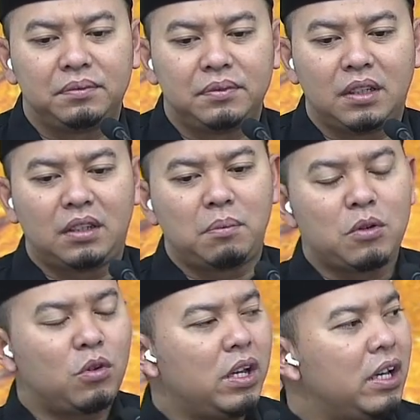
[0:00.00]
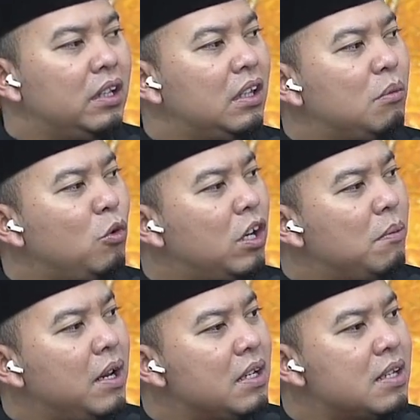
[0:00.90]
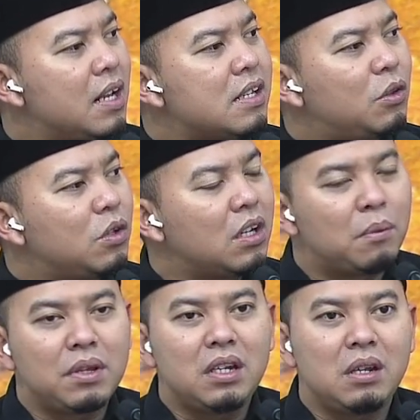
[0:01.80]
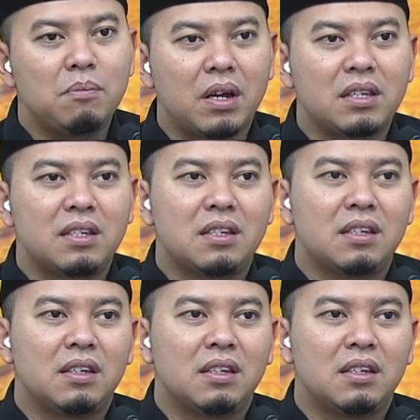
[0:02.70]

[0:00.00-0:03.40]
Nah termasuklah yang kita temui kemarin salah satunya namanya Dimas.